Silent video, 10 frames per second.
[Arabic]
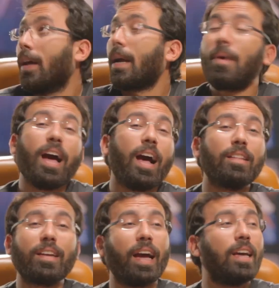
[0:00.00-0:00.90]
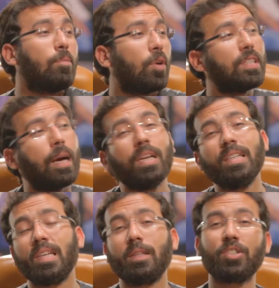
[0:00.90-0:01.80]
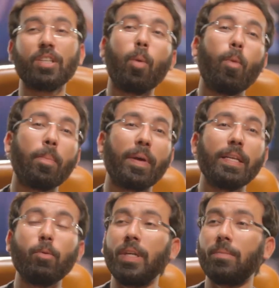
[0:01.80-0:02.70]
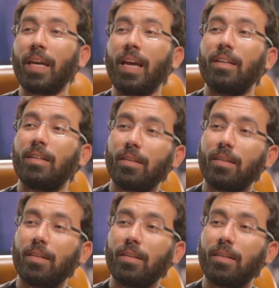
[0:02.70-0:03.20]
جماعه حد جعان مراتي عامله لي سندوتشات حمار بانيه وبيض مخلل